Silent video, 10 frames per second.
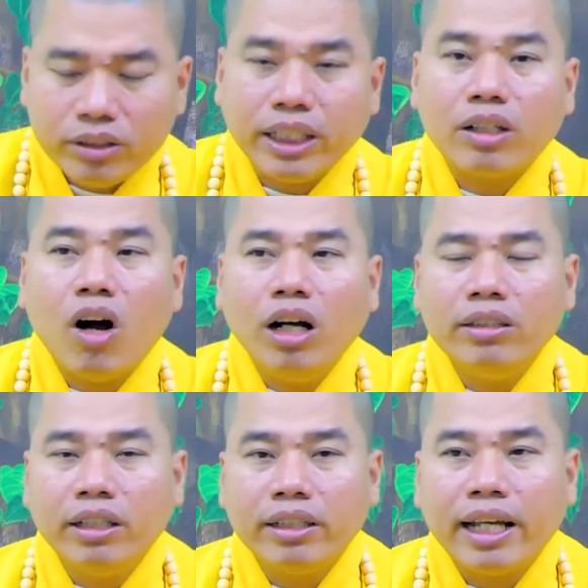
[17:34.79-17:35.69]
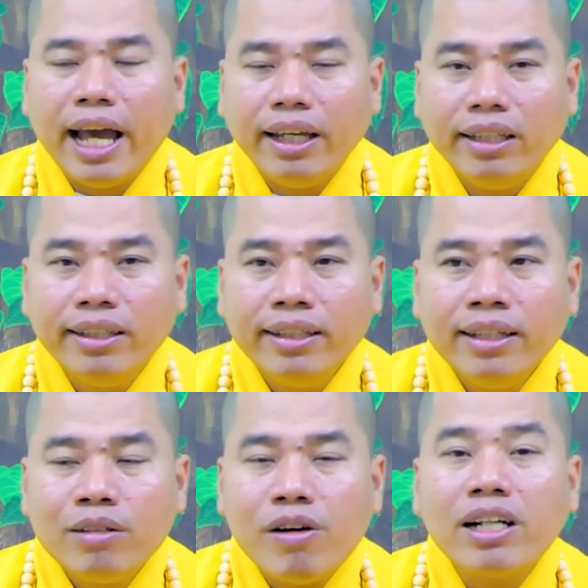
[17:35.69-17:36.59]
nó sẽ có những cái
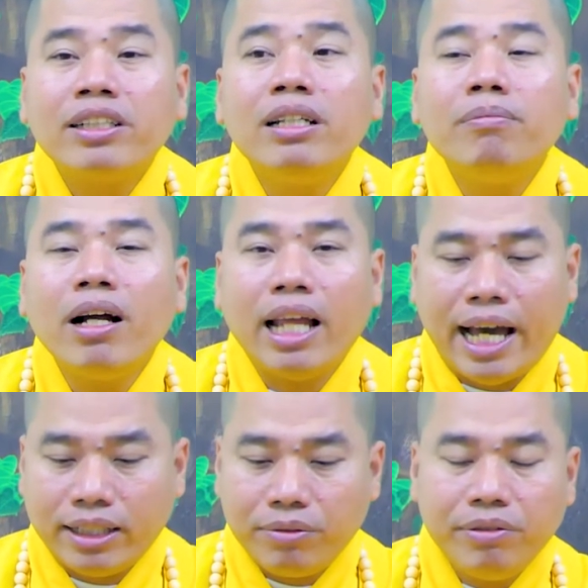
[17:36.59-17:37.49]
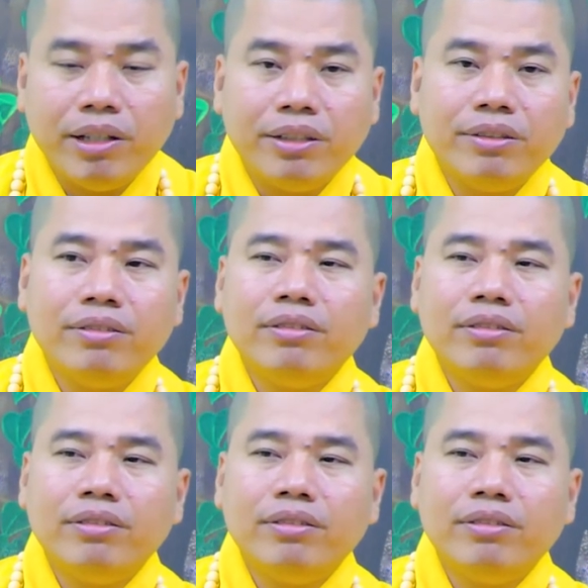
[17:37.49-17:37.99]
phát sinh mới lạ cho quý vị.